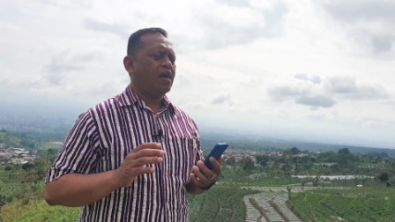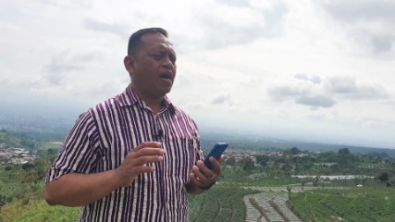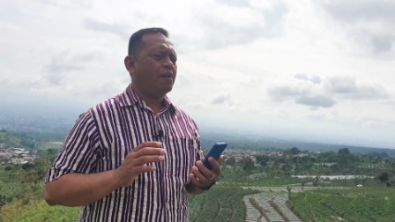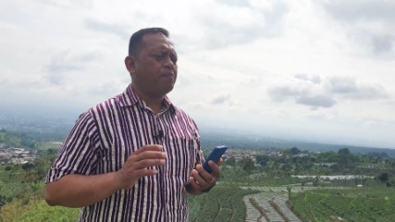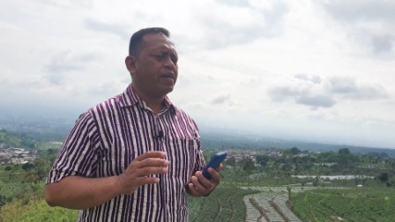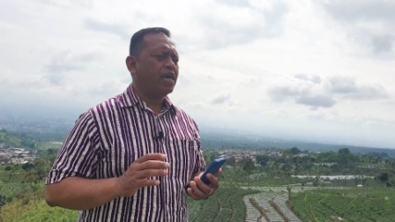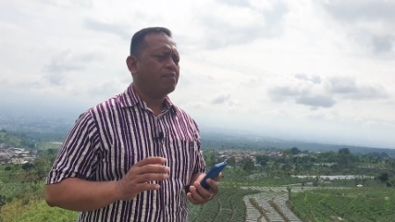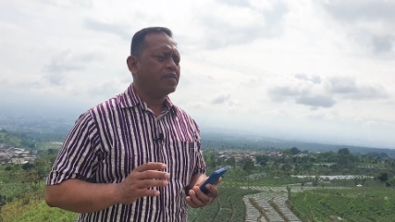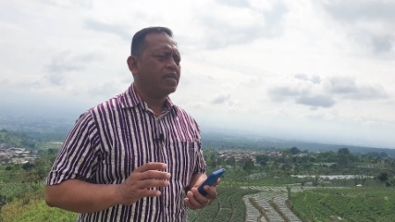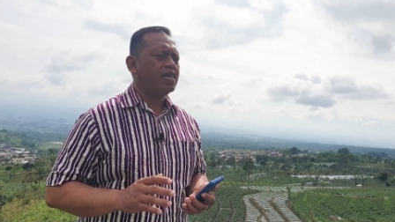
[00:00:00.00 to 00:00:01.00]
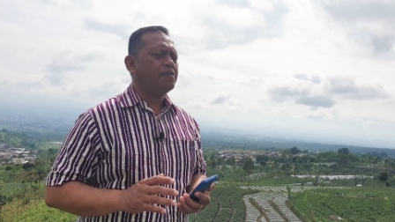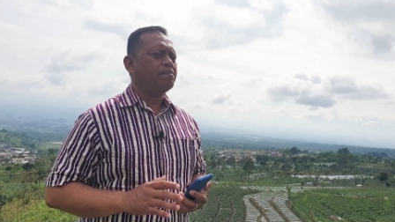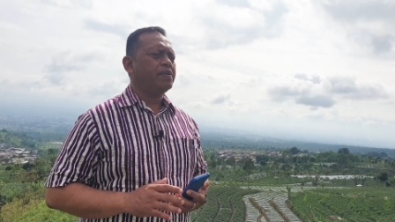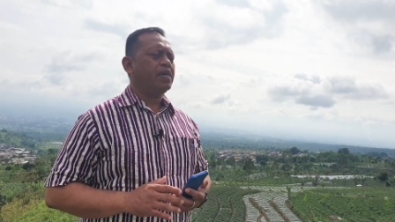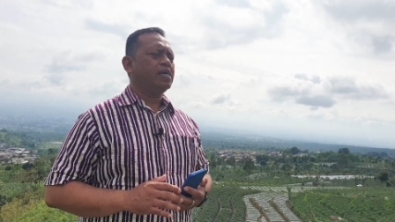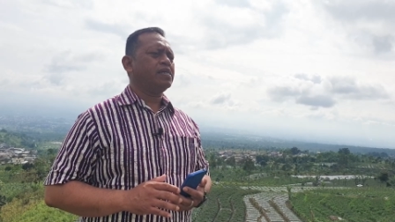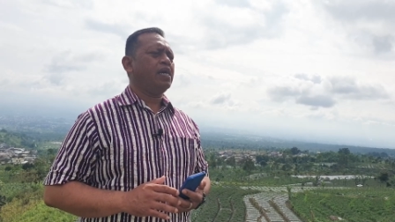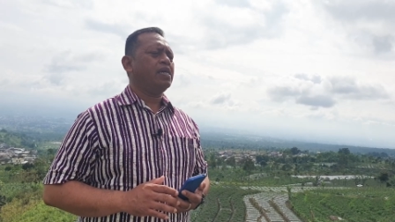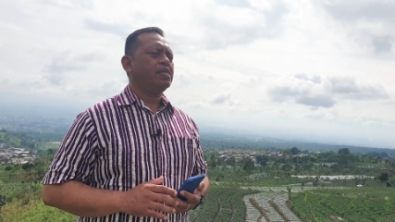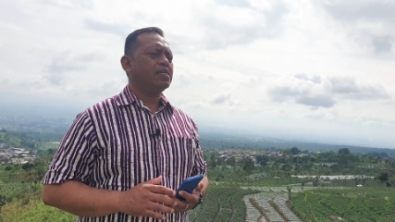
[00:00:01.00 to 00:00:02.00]
apa yang menjadi impiannya
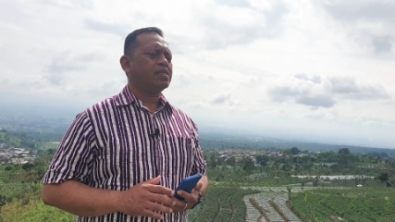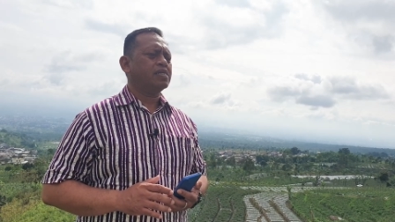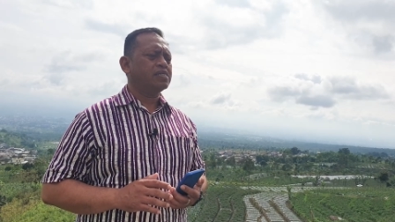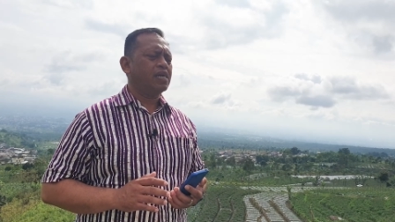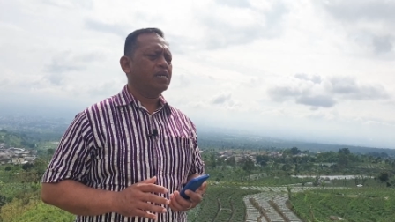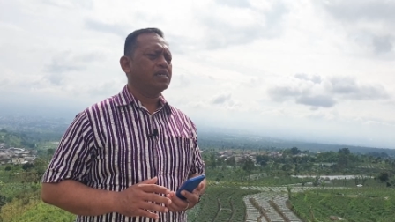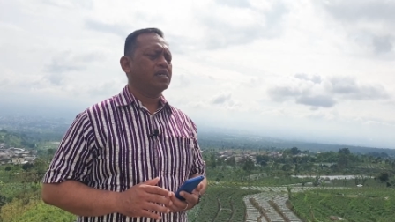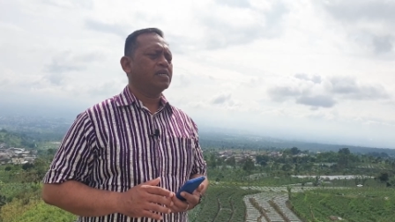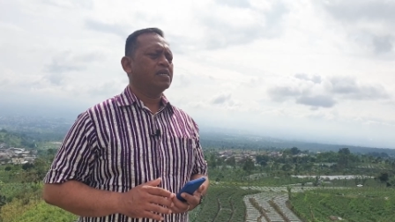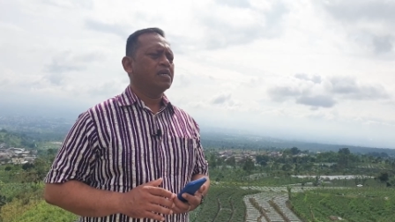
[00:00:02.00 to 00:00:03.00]
ini terjadi